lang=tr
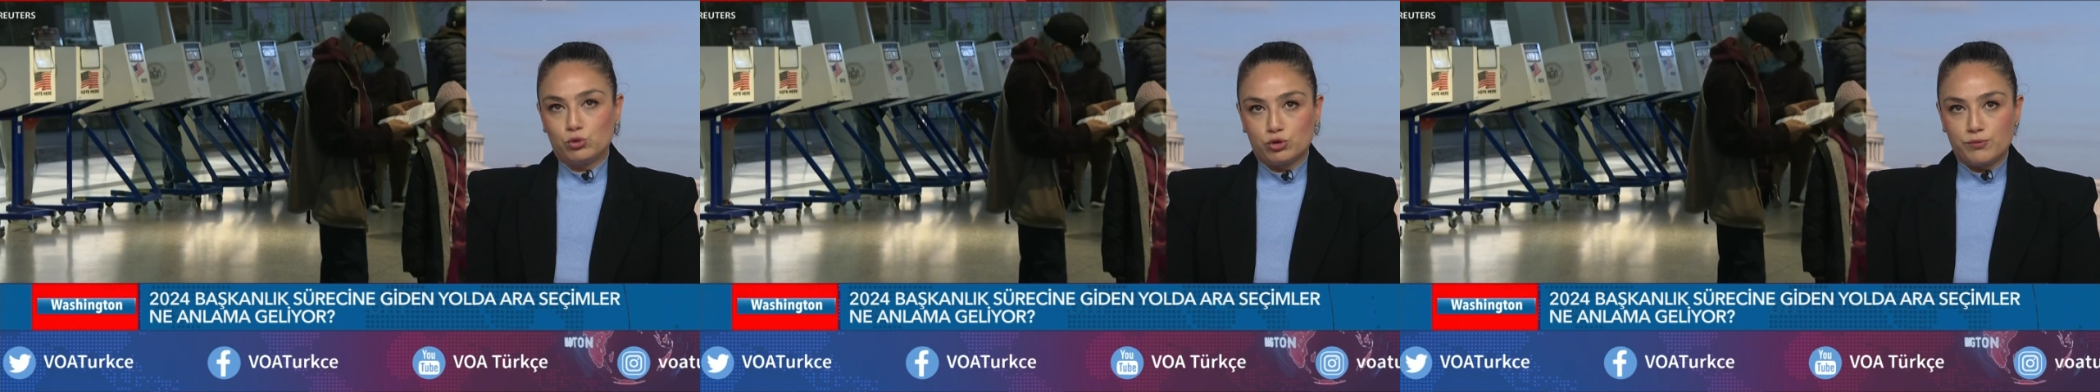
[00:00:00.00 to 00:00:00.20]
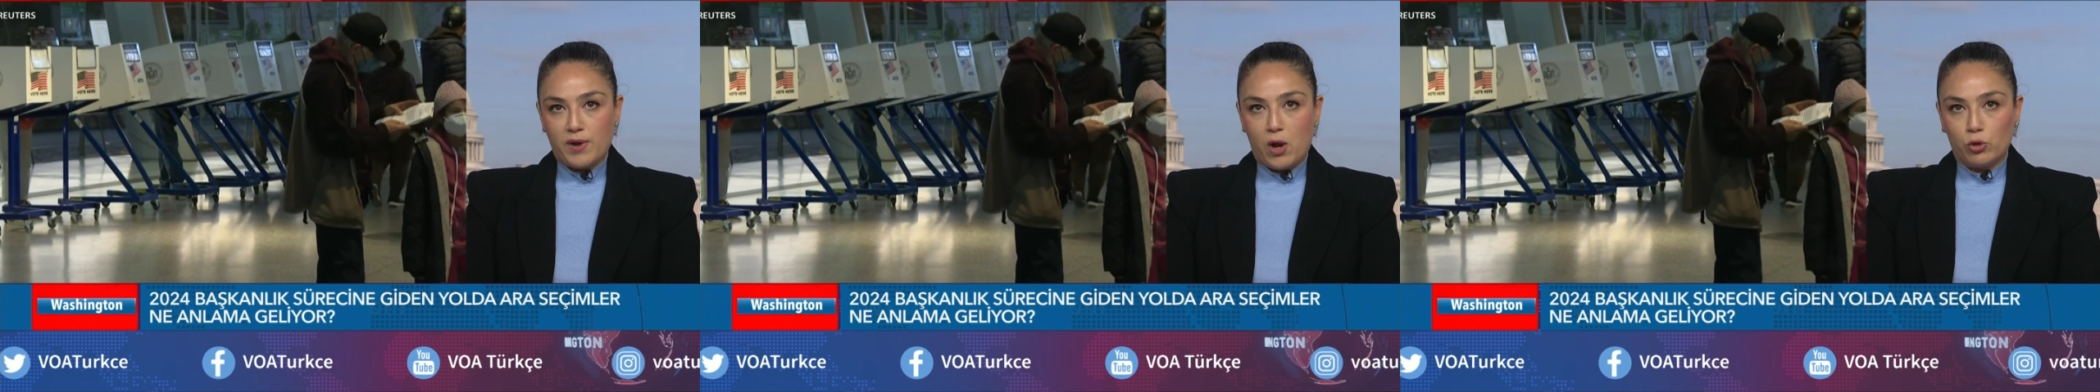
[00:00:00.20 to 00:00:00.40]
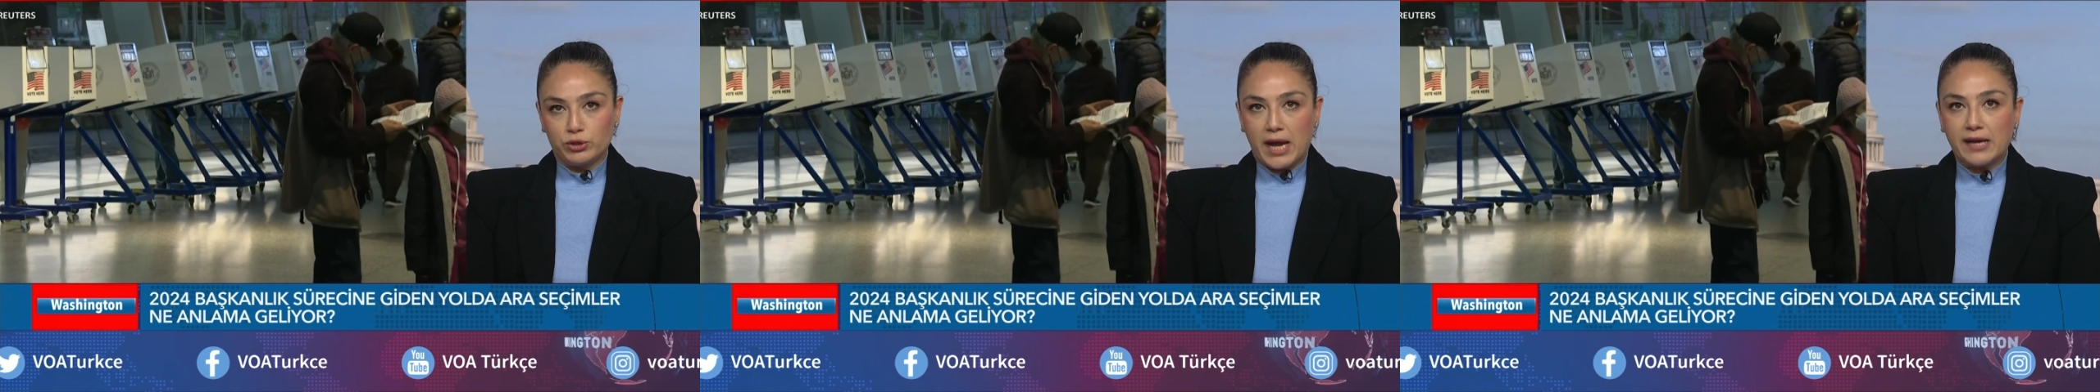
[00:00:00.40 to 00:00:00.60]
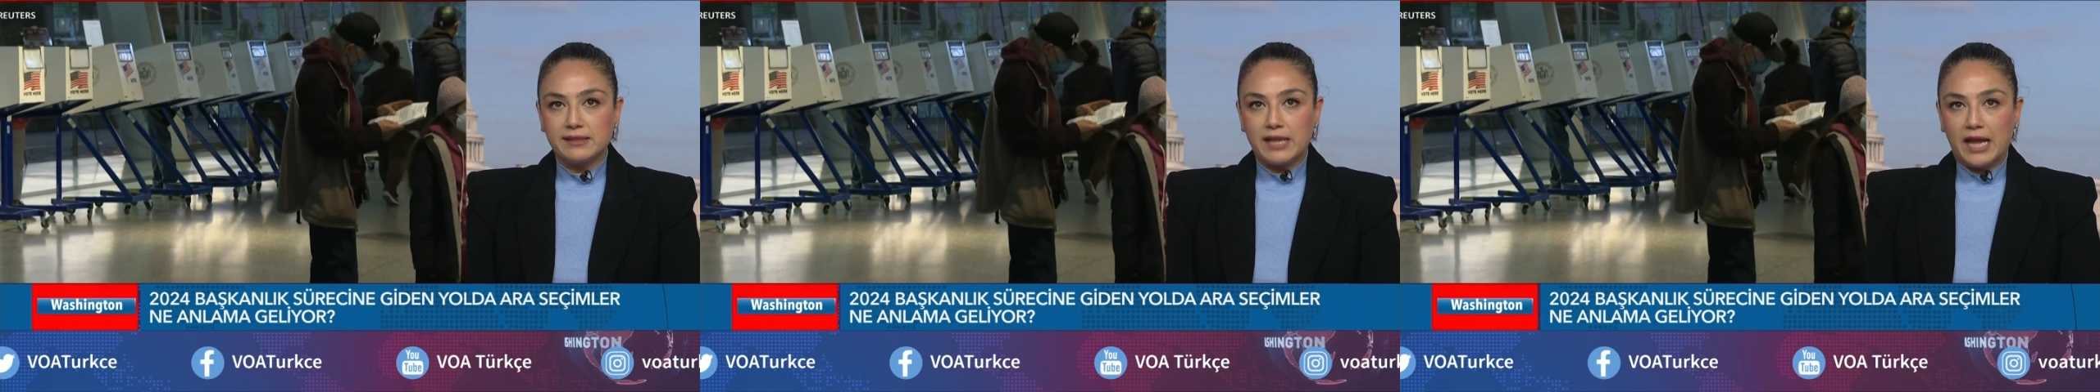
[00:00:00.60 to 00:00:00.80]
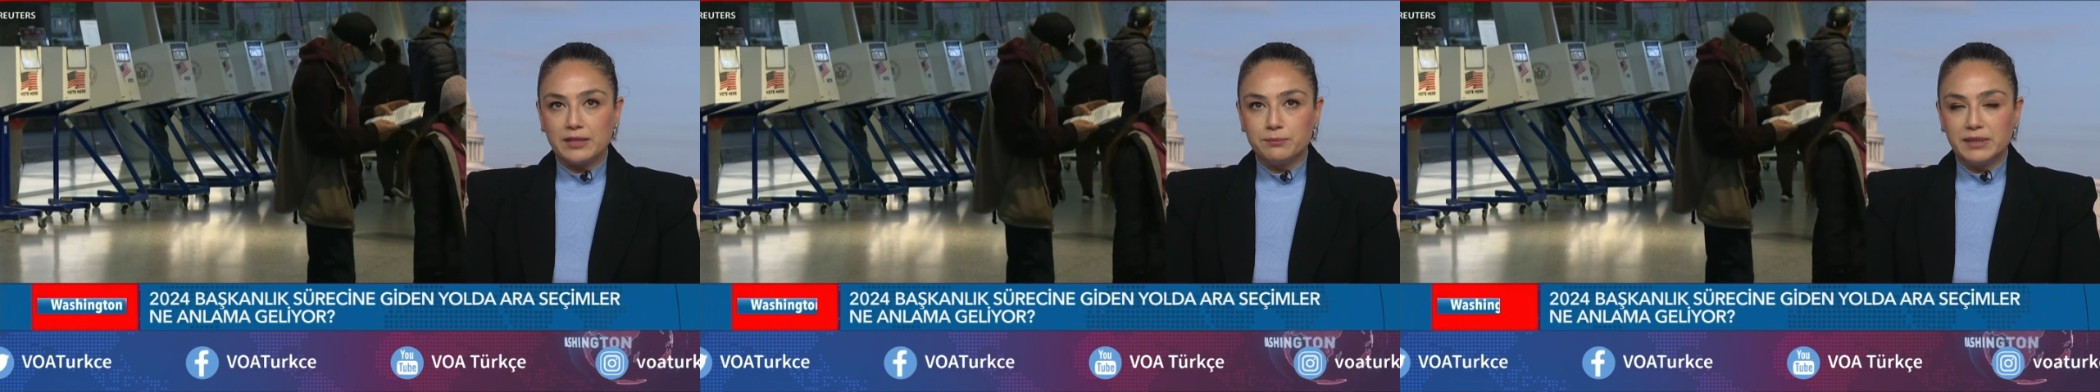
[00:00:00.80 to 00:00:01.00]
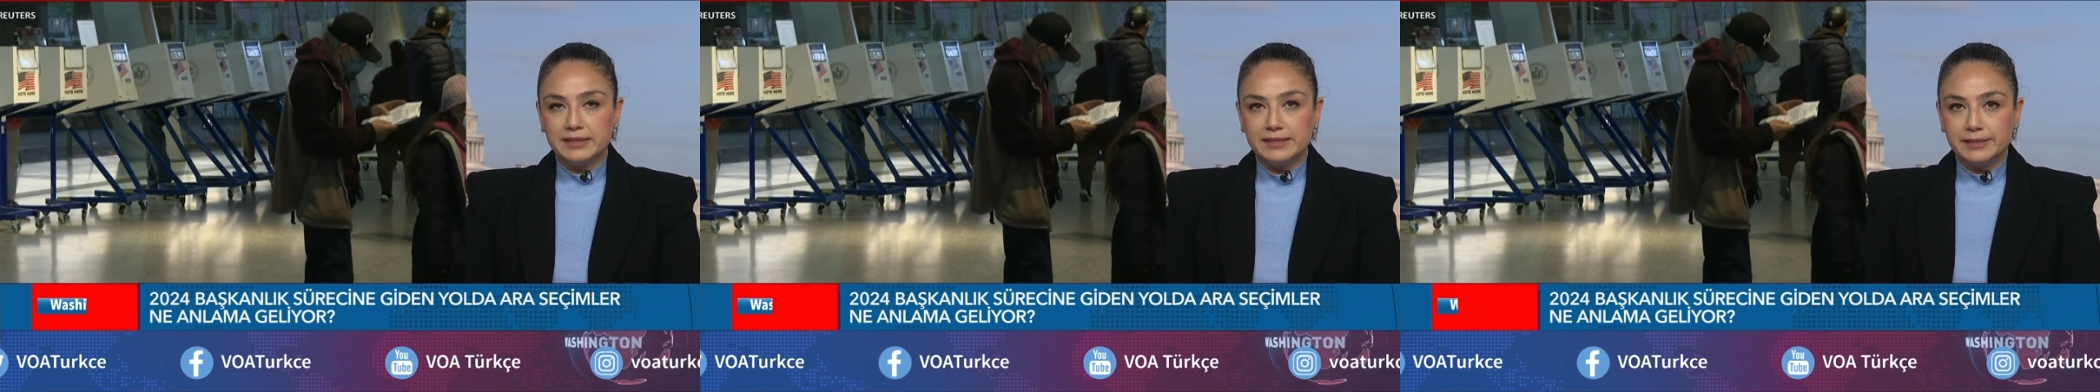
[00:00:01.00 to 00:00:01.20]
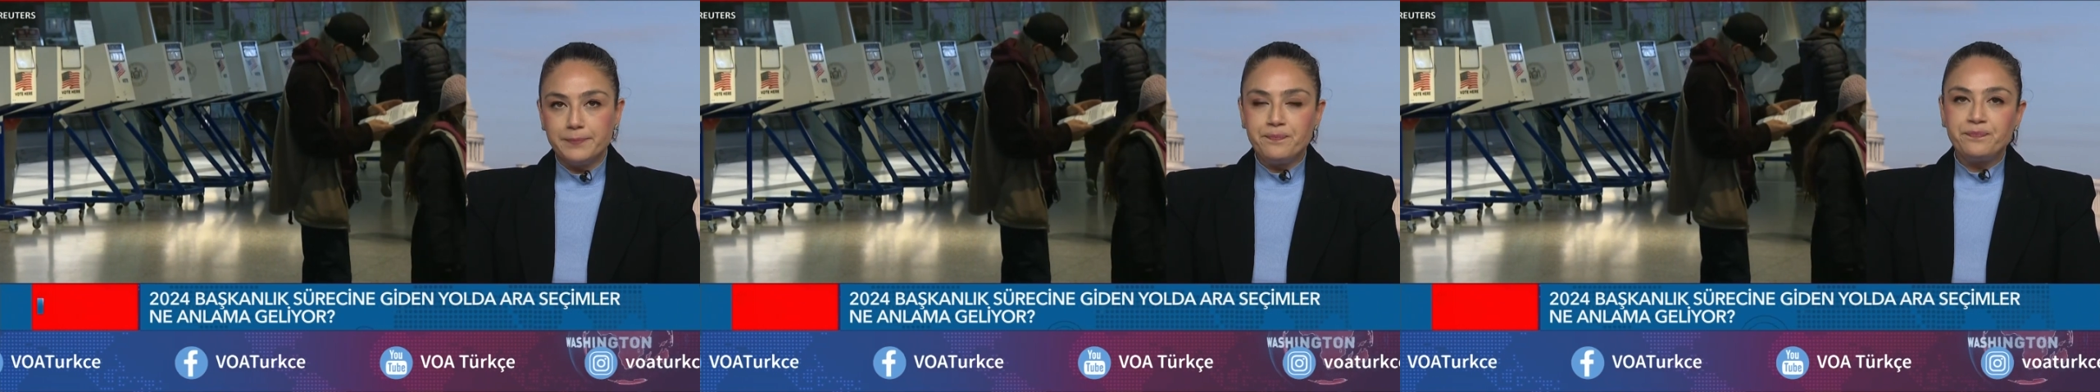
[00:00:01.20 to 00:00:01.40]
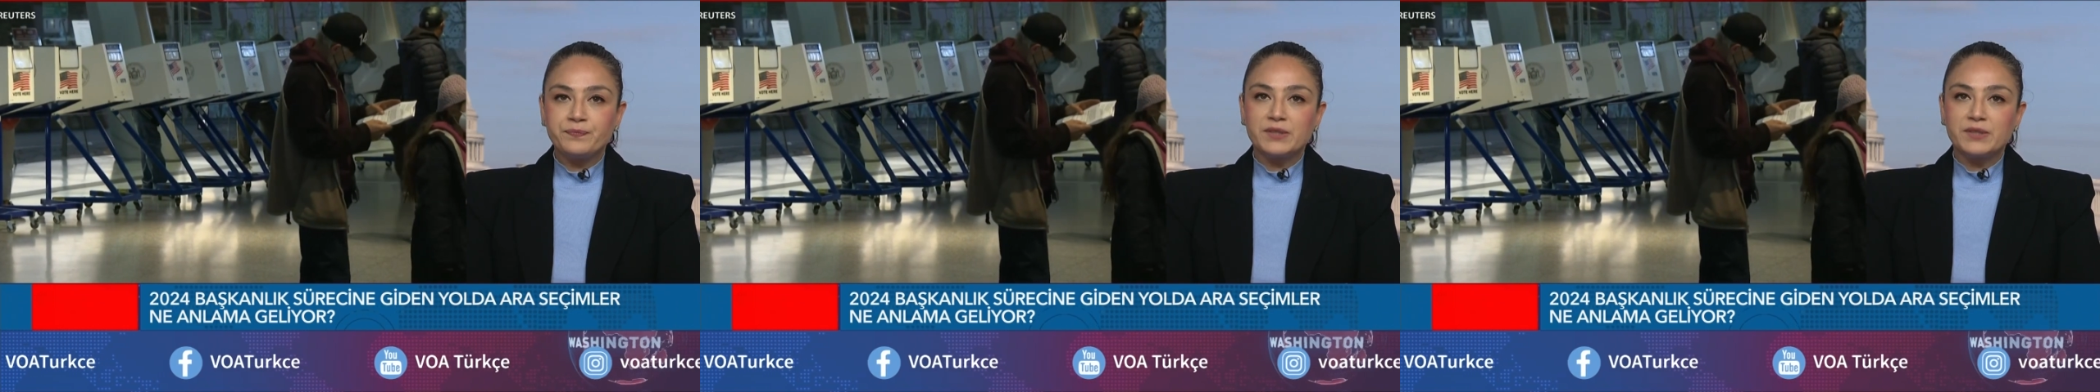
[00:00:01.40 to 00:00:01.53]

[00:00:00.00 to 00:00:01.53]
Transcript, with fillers: duruma odaklanmalı